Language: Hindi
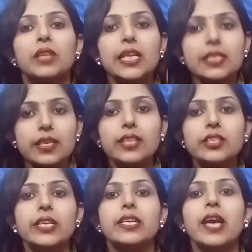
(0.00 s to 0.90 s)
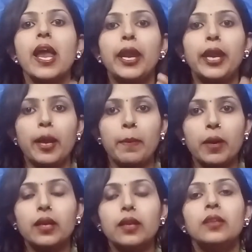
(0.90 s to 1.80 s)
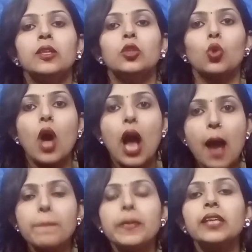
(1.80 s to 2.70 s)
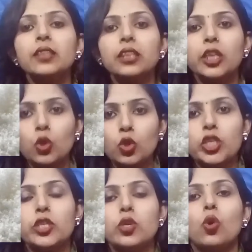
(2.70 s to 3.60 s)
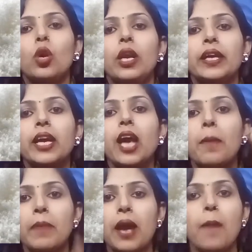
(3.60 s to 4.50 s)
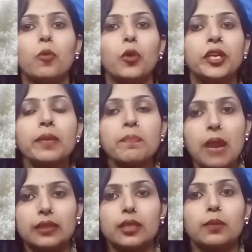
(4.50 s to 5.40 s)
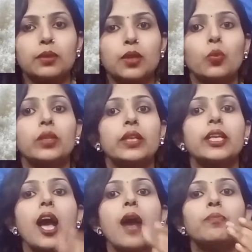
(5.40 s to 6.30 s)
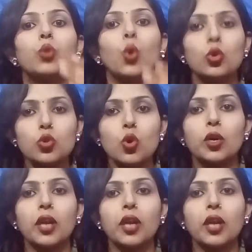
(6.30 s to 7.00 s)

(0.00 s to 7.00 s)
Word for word: तीसरी चीज है नमक तो आप इन तीनों चीजों को लेंगे अब मैं आपको इनकी मात्रा बताऊंगी देखिए आप 200